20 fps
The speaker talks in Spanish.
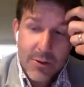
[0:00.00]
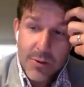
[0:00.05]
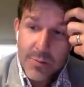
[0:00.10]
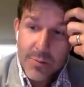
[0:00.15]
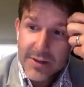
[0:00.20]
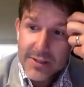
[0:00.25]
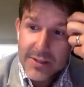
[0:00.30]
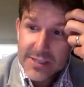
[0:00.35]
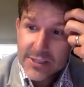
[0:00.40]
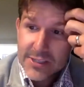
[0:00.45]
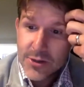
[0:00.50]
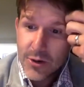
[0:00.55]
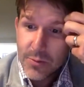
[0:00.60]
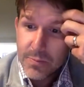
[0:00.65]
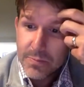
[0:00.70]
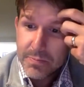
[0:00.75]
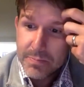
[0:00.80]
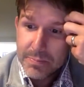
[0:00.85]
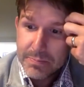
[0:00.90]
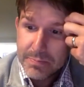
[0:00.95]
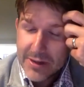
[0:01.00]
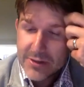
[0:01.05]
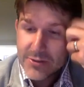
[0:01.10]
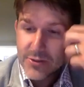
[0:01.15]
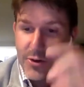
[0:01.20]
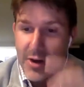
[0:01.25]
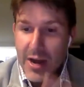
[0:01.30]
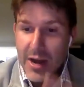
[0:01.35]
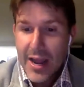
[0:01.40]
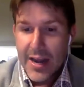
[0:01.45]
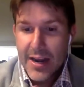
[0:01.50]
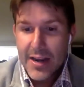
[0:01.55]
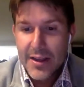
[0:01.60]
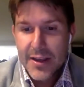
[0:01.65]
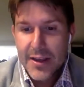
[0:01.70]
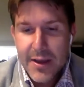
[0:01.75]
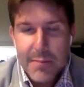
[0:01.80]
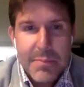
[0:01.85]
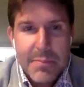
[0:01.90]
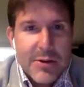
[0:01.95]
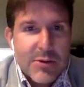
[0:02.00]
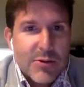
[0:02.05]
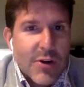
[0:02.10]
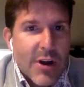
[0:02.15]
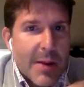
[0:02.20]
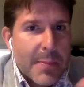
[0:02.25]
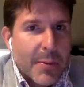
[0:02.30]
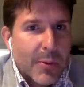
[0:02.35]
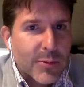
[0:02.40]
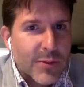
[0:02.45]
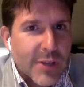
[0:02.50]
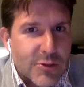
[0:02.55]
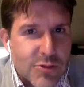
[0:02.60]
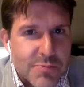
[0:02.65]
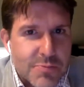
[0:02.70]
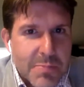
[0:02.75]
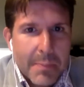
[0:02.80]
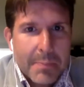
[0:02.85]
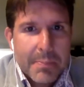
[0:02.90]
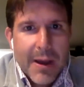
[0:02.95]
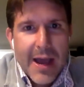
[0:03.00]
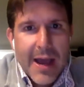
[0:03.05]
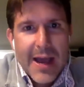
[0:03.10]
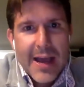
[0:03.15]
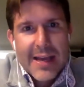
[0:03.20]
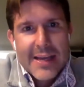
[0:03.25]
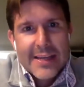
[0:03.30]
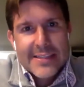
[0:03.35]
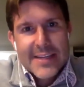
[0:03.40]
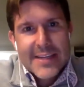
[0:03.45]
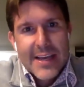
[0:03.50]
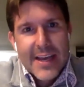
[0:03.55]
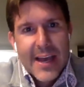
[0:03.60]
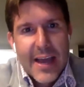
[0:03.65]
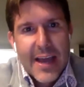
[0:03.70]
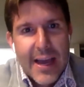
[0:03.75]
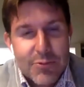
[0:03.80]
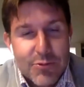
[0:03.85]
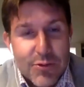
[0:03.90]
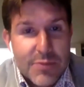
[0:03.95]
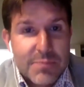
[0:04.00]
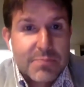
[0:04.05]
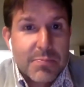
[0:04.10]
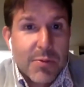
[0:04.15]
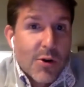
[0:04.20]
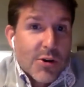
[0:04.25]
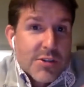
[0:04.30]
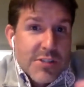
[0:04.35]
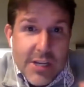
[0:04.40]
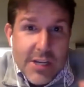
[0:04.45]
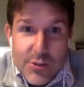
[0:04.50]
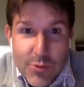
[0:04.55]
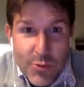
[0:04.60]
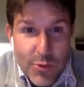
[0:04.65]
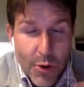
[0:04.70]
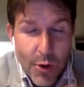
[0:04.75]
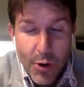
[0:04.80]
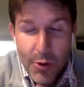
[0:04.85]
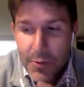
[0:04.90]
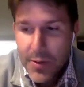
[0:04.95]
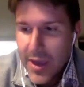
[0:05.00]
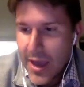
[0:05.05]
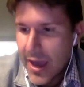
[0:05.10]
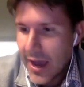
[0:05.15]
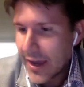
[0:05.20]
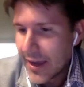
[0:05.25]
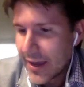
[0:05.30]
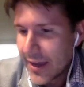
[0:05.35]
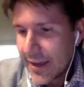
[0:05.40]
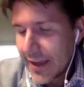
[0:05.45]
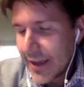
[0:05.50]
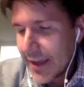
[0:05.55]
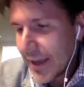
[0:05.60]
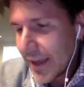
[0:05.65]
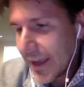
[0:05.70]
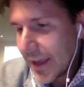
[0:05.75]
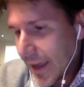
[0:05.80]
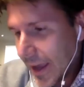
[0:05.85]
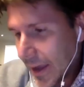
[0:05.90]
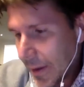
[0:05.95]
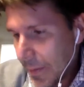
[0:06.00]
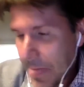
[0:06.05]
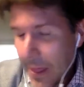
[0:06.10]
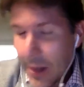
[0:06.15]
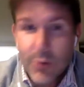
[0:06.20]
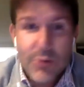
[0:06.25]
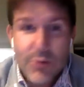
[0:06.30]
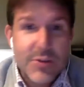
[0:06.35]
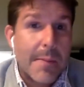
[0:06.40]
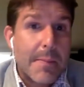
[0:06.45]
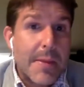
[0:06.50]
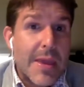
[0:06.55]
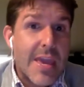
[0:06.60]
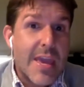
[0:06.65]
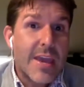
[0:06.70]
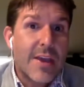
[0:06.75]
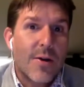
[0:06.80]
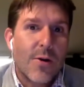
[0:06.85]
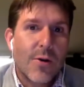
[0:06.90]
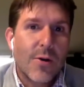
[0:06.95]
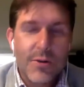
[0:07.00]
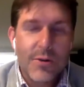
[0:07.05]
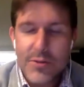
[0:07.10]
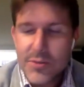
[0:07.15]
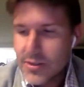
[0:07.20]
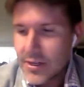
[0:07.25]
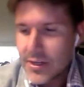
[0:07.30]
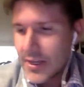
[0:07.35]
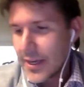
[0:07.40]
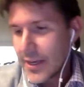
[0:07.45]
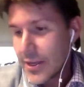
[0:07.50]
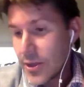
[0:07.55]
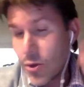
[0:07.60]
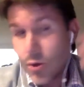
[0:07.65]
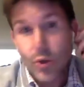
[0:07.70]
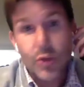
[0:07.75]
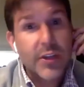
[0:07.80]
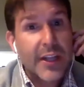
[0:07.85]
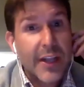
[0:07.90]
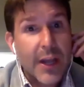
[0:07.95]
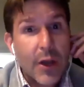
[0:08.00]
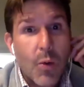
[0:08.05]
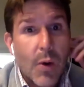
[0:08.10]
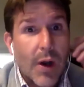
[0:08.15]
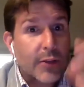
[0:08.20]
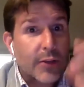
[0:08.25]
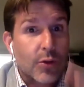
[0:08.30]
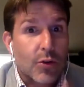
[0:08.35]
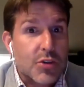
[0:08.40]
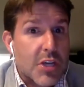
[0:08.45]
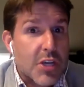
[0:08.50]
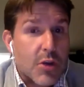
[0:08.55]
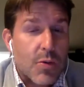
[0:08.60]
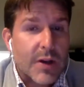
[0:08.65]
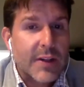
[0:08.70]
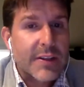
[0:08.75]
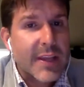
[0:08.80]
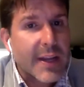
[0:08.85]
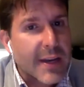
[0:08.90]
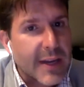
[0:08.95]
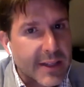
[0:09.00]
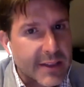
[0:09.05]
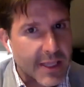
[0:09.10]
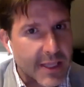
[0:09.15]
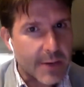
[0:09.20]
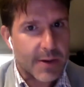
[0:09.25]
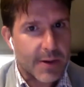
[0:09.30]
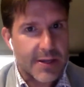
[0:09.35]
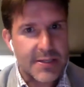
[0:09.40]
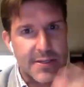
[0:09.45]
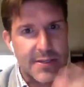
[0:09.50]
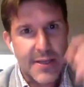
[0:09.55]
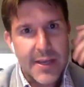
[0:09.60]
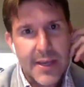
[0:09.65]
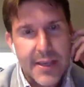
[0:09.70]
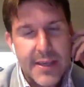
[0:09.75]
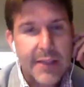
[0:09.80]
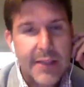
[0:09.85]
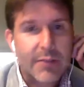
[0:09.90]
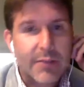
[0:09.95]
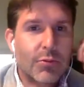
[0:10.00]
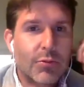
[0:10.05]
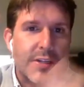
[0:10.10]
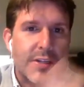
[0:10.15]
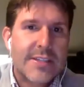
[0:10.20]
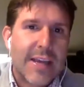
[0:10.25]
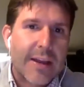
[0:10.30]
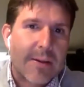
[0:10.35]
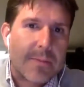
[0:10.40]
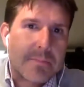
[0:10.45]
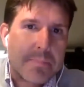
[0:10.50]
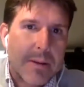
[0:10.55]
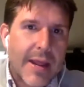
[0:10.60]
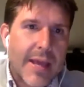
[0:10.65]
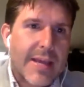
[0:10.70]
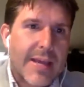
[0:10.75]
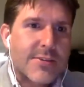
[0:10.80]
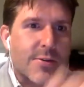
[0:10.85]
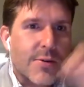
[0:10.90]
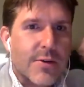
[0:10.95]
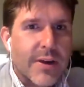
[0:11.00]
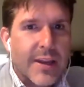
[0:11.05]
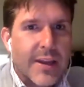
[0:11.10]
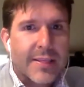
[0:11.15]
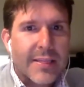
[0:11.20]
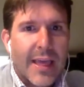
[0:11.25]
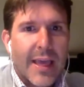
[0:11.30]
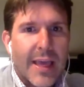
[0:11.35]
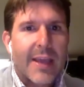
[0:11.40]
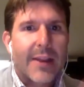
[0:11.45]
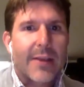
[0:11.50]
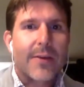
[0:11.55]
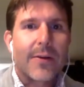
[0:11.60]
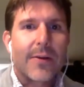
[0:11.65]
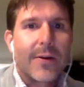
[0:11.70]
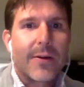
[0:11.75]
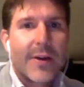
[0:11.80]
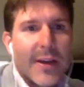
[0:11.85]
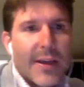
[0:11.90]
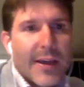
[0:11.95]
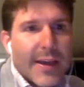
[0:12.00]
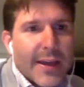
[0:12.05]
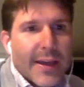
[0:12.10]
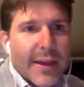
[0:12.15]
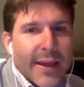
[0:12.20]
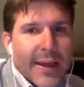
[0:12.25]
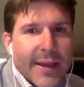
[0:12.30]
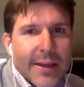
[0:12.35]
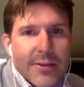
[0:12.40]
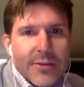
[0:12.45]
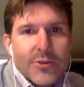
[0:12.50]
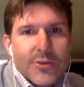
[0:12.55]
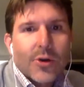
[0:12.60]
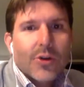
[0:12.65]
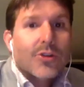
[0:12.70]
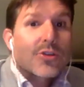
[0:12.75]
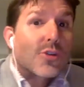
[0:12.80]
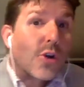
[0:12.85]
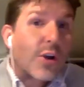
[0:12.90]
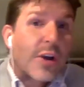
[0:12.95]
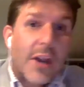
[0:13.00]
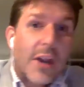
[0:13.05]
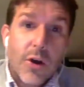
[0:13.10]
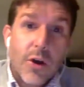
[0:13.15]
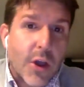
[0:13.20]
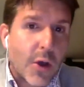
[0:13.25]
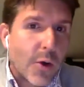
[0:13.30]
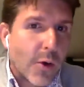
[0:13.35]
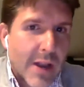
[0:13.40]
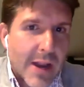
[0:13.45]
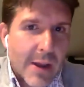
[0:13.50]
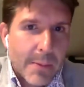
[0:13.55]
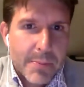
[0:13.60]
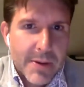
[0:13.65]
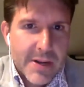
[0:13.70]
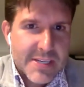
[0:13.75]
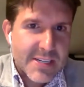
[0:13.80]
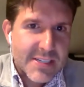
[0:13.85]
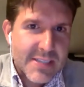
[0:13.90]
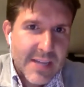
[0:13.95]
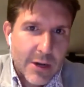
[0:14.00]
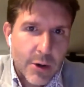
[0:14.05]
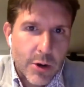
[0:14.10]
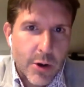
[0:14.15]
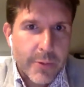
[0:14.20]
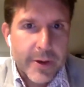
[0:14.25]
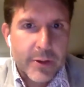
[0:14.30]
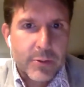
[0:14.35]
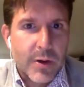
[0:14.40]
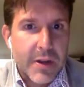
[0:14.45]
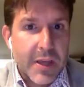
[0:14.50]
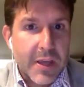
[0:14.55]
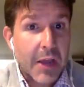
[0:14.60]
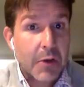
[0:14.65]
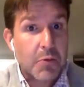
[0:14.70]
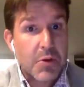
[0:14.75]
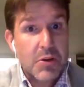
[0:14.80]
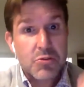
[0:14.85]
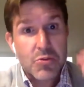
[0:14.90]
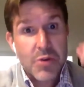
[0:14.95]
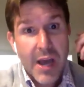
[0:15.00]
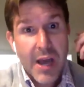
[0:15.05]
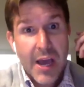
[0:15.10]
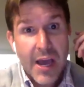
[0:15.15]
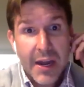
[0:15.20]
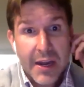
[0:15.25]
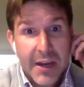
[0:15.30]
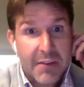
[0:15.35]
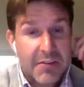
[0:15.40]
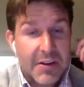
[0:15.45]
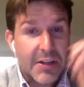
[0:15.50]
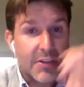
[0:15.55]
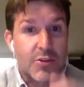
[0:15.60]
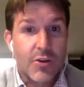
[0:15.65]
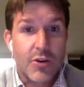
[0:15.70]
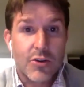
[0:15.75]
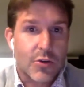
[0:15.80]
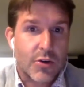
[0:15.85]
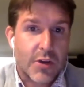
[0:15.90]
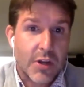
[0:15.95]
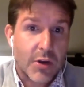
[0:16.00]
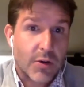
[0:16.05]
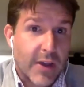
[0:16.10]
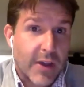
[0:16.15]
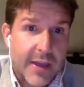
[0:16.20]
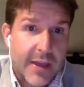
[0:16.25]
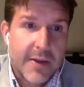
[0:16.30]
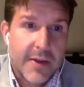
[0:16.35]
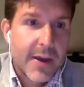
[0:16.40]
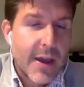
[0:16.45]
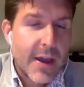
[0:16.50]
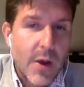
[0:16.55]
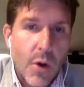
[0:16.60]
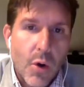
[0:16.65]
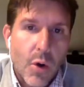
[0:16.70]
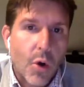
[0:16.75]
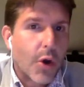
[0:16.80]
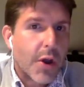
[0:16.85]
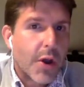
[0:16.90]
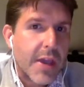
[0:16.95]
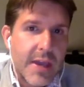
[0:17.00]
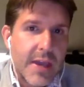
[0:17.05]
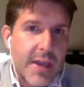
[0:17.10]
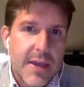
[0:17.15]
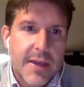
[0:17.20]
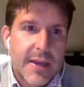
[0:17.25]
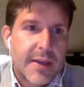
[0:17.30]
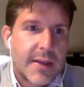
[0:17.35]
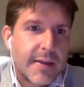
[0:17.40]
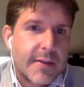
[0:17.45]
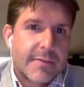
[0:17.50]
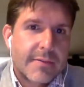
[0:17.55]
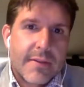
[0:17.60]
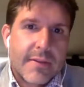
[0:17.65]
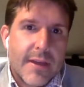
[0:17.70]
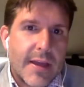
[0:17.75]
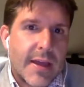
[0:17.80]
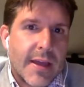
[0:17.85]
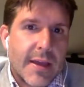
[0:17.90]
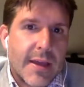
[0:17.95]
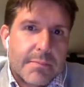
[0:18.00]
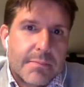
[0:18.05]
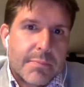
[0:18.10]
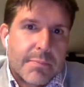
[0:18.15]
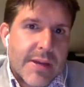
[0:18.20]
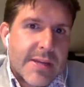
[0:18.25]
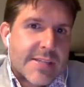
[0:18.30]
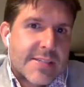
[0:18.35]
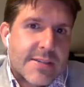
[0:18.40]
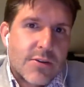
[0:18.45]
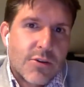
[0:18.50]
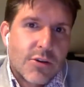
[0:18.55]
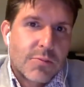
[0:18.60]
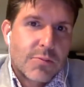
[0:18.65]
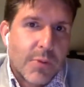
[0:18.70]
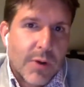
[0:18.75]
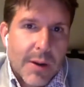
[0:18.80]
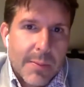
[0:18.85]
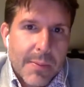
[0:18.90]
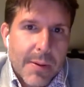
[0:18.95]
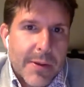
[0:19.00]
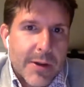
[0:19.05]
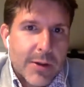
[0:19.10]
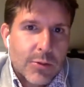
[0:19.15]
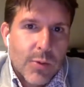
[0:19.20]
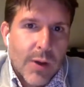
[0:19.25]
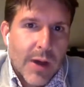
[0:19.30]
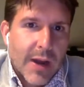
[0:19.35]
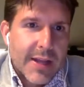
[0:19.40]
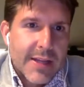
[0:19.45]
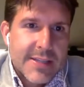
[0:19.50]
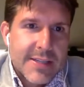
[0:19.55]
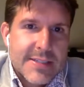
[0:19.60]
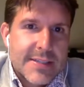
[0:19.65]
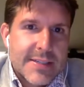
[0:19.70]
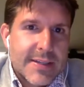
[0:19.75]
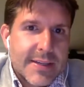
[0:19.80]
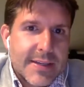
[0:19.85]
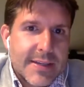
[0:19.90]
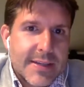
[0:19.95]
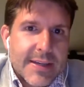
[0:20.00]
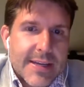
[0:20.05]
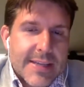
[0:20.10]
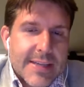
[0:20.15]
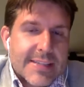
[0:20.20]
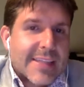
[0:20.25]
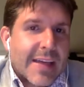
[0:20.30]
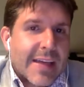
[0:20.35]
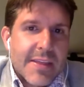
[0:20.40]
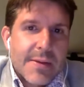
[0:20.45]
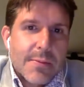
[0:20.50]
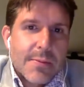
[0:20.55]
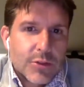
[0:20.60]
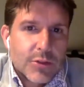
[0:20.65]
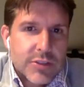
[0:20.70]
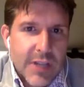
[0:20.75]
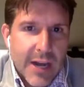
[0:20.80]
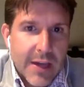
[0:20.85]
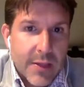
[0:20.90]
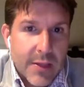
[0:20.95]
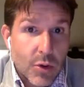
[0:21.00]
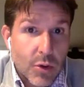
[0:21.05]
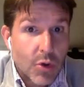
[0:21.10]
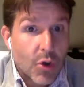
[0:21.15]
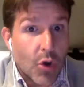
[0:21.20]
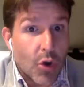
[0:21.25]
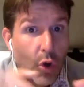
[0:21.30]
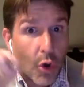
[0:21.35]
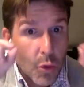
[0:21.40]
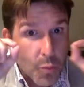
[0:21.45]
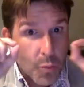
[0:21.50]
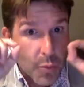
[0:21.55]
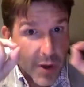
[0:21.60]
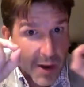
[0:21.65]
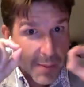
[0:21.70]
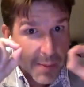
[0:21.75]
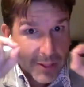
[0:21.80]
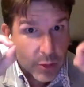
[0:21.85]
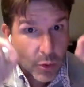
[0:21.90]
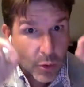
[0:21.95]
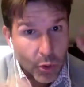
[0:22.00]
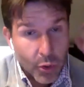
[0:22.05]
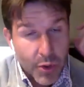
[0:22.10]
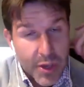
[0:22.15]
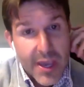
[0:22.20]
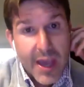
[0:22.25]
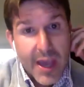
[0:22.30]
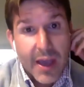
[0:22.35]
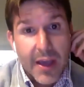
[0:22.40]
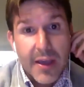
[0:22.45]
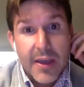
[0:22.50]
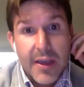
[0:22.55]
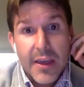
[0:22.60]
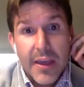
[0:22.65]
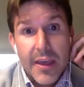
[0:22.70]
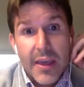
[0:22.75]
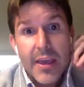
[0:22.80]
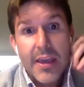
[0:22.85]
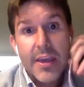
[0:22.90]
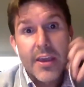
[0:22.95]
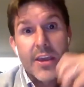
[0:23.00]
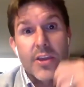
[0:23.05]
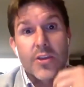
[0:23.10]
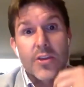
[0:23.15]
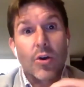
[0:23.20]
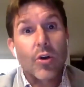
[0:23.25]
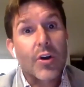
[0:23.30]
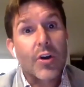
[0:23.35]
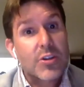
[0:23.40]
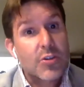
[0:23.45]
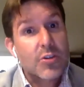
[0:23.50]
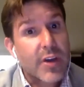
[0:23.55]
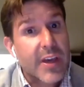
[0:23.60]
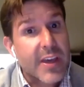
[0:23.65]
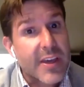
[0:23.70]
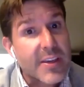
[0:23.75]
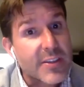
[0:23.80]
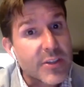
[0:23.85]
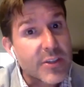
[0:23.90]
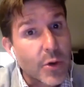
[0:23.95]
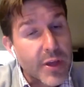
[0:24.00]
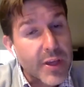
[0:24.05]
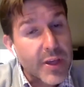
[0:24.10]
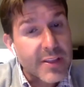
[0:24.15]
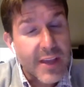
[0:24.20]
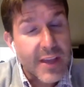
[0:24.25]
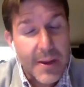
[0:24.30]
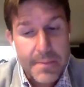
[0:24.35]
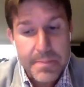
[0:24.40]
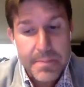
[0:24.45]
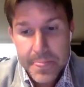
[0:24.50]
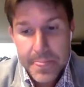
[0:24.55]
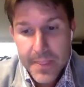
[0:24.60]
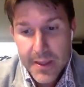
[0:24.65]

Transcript: conversación personal, pues uno le pregunta a sus papás, a su esposa, a su novia, eh, a los amigos, y uno tiene cuatro o cinco alternativas. Y entonces que el precio, criterio, eh, yo, yo creo que hoy la presencial o la virtualidad no es una reflexión, yo creo que hoy eh, pues los programas virtuales están demostrando con buena metodología. Y, yo creo que eso que dijiste ahorita,